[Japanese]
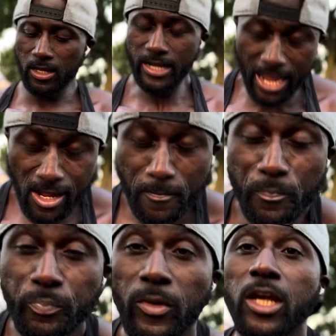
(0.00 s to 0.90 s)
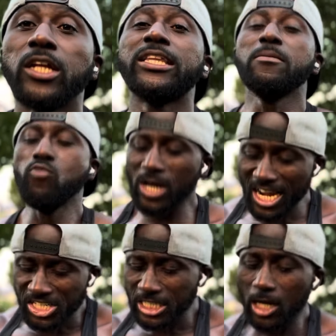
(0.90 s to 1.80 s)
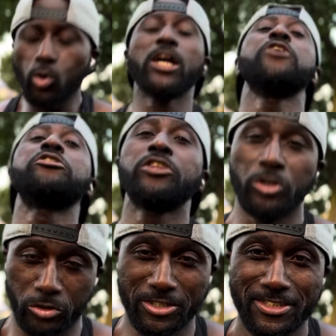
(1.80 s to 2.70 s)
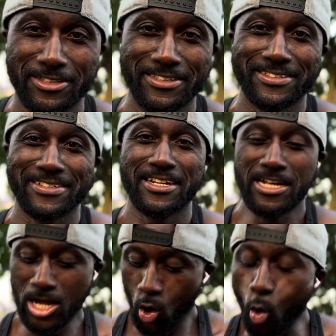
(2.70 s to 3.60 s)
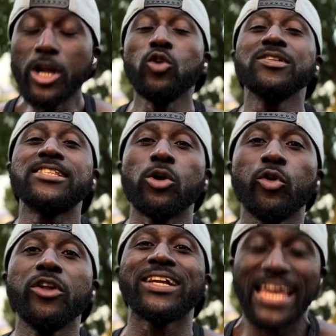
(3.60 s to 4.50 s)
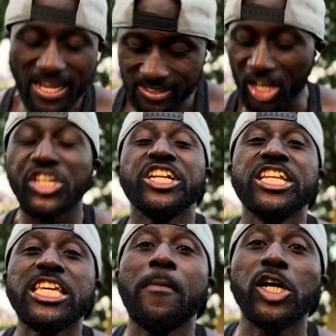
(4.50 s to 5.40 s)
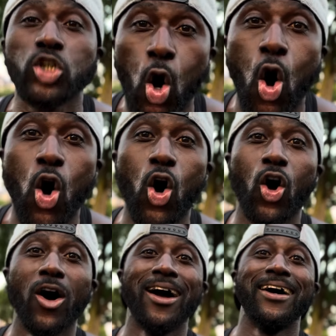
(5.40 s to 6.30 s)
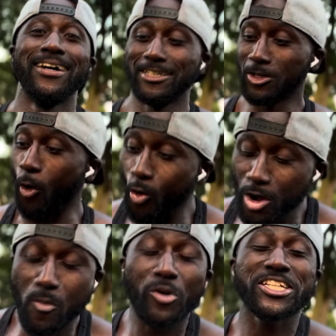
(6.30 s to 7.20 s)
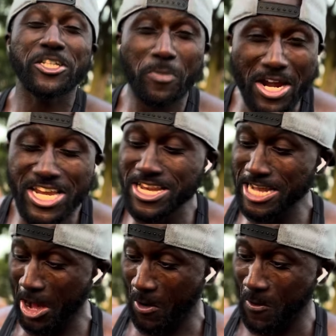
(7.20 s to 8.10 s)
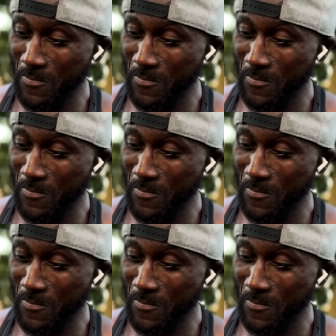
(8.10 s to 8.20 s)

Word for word: ね。で、昔から俺が言ってる。俺のステロイド検査しに行きましょう。これも一番いいんだよ。